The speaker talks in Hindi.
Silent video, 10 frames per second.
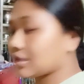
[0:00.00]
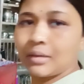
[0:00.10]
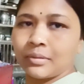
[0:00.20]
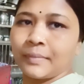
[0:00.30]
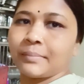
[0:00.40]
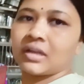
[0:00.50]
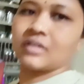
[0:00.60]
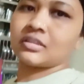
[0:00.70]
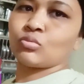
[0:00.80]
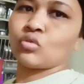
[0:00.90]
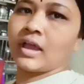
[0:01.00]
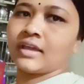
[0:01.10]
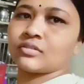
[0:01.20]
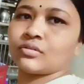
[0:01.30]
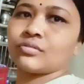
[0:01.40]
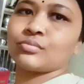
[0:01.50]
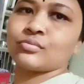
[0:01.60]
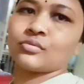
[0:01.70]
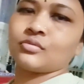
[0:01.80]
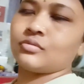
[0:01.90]
है अभी पेपर ख़त्म हुआ है तो
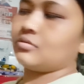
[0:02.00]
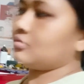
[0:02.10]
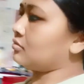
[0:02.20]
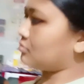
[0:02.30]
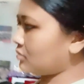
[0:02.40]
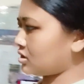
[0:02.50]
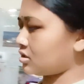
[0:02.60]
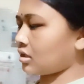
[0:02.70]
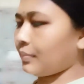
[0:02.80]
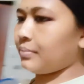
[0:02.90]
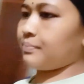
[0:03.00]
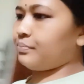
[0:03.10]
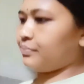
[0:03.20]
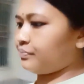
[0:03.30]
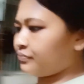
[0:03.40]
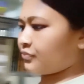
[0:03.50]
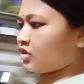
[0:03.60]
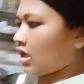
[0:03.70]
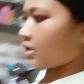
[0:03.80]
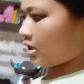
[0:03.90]
बस इसका
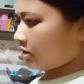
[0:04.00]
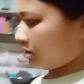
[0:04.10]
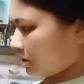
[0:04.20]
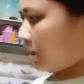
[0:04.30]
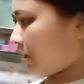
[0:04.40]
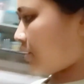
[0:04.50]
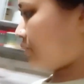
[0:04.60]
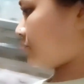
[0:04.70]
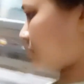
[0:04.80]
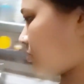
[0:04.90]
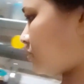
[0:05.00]
क्या क्या करना है हम्म।